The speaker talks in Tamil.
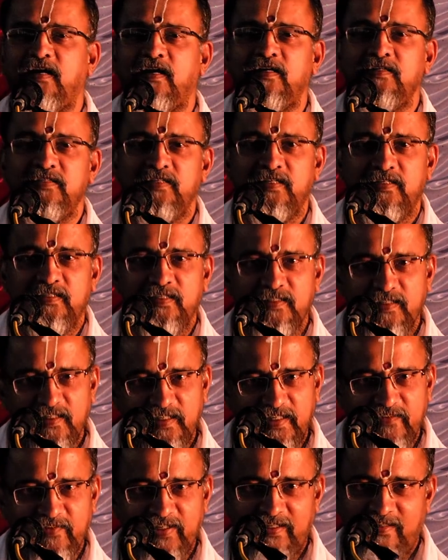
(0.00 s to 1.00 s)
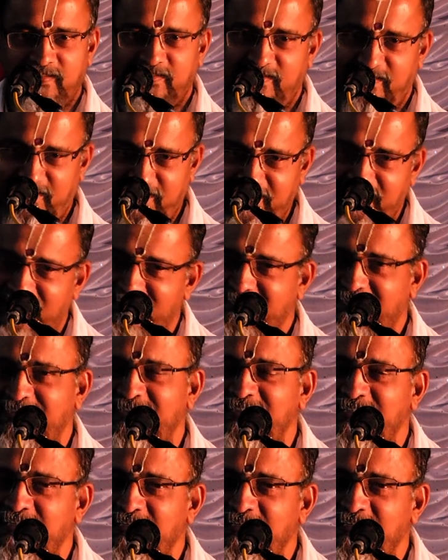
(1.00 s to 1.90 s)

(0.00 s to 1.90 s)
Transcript: யார் என்னன்னு இன்னி வரைக்கும் தெரியாது